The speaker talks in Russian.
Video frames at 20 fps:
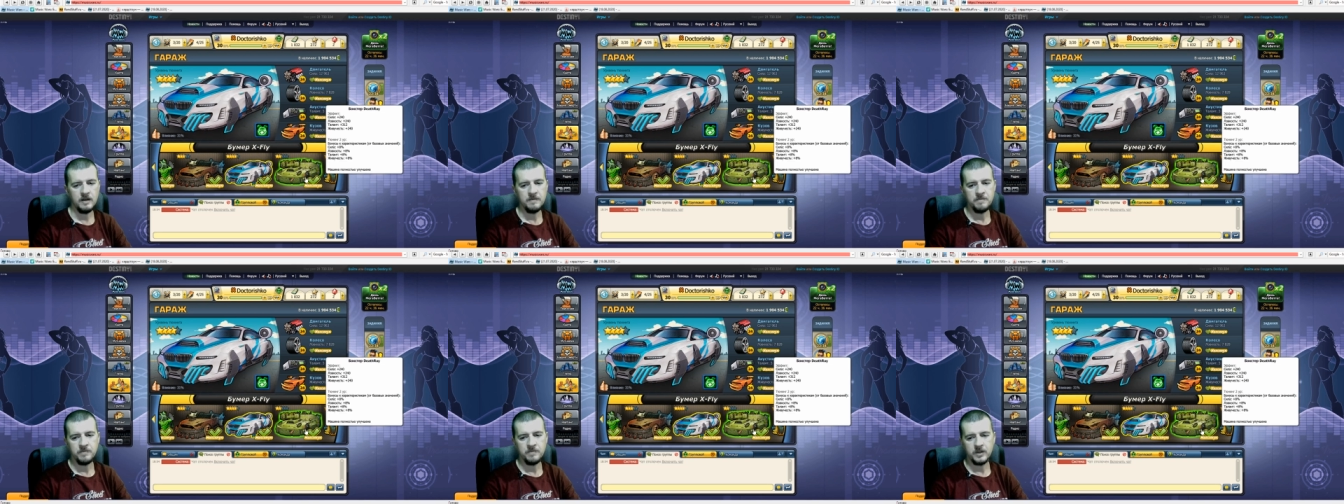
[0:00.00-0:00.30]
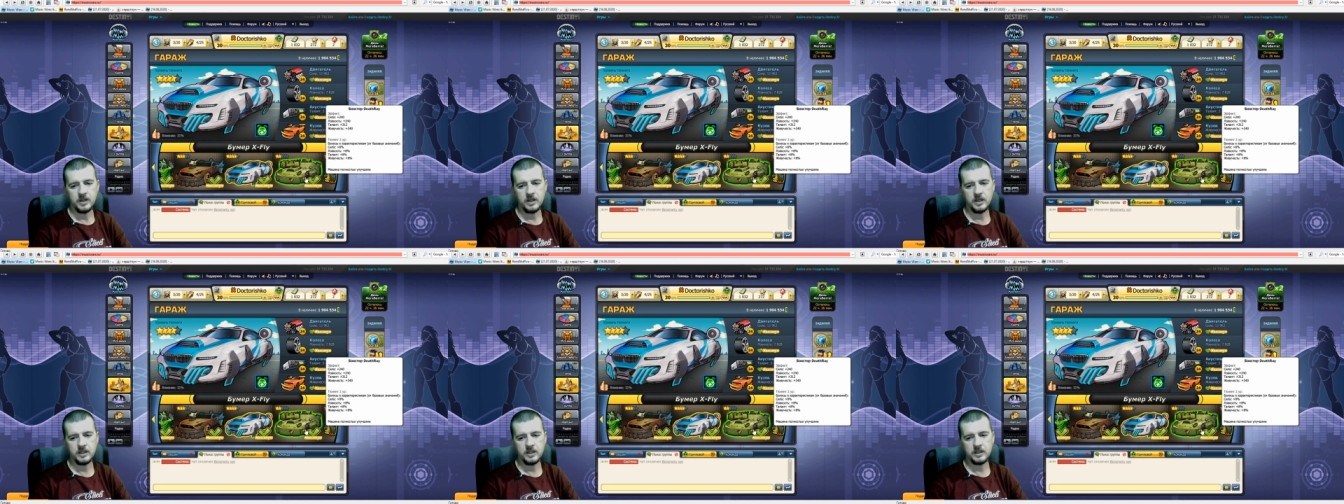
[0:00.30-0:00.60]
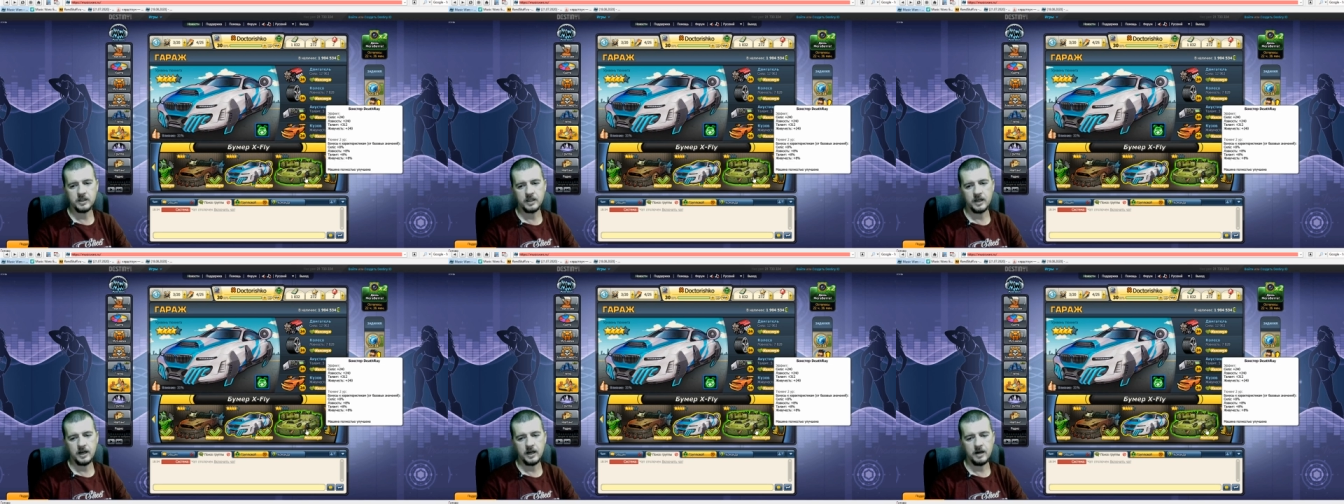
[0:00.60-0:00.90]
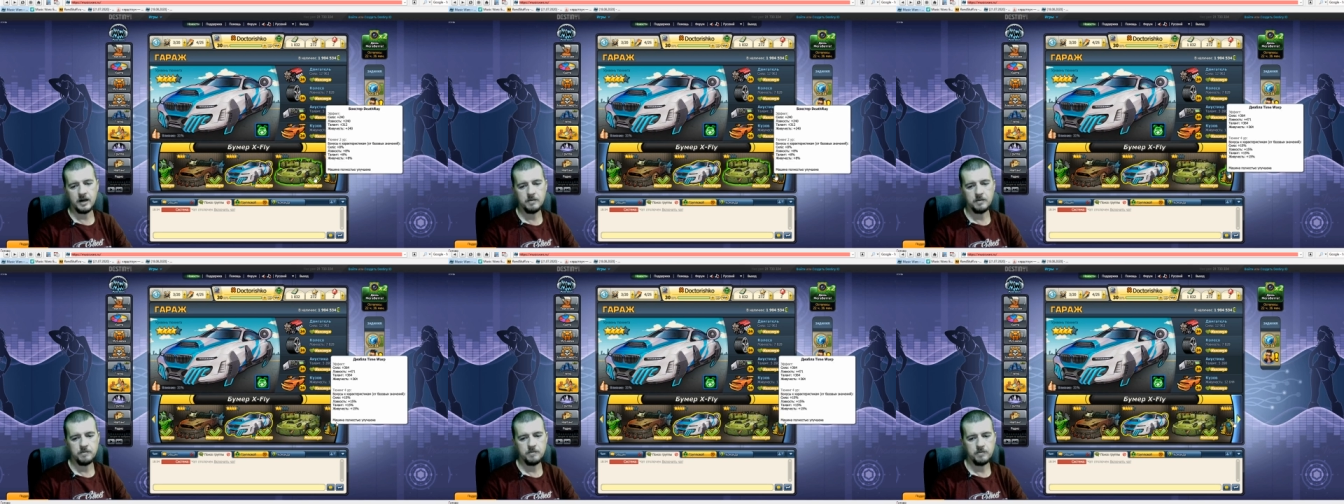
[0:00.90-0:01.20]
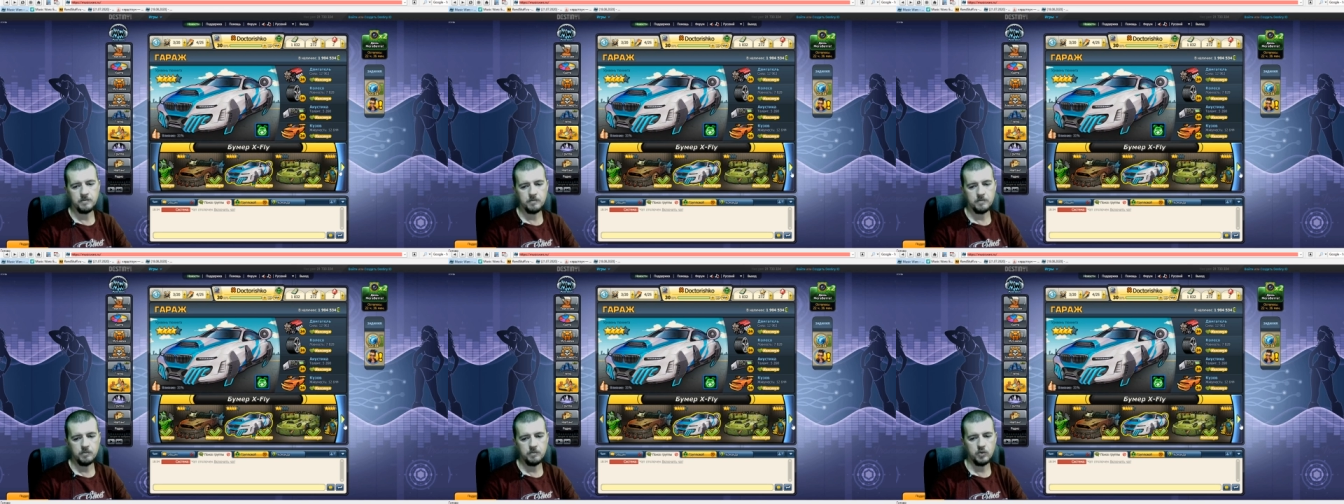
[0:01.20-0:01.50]
это
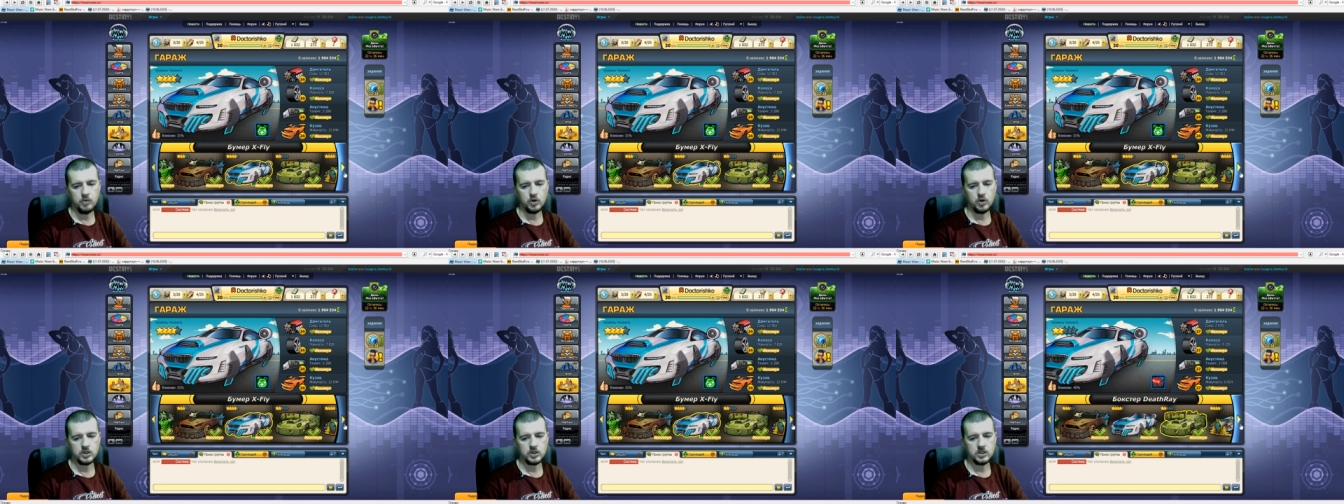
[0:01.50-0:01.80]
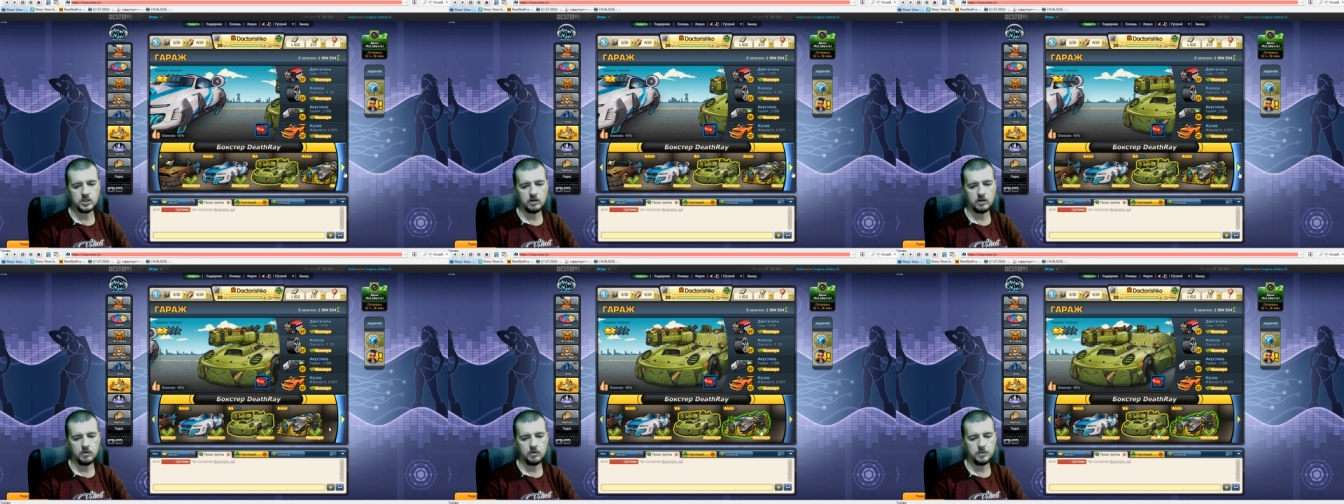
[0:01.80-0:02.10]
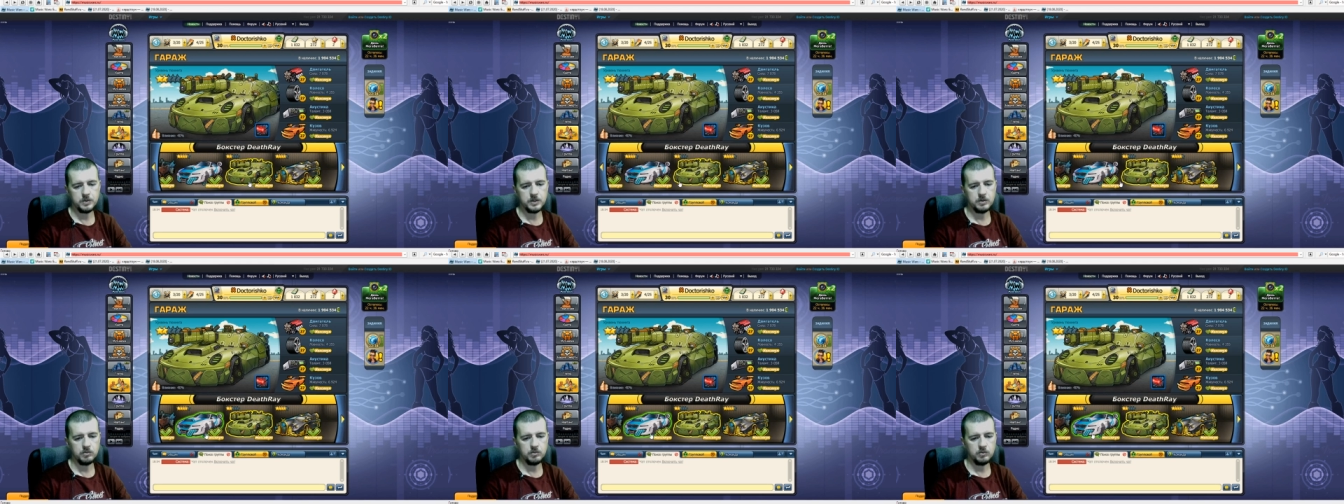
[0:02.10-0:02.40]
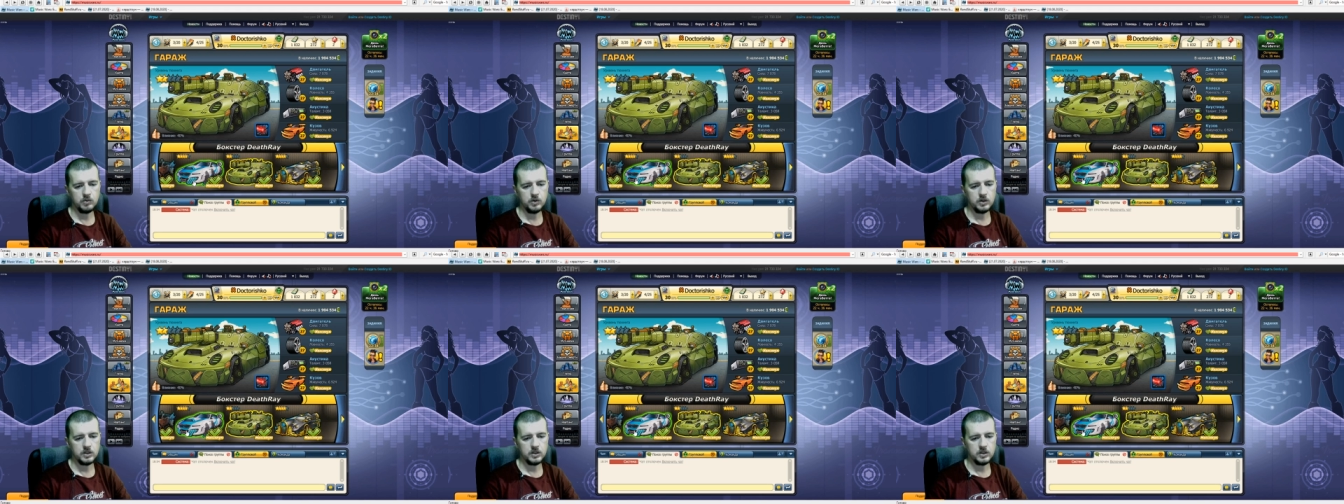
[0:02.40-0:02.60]
Бокстер. В общем,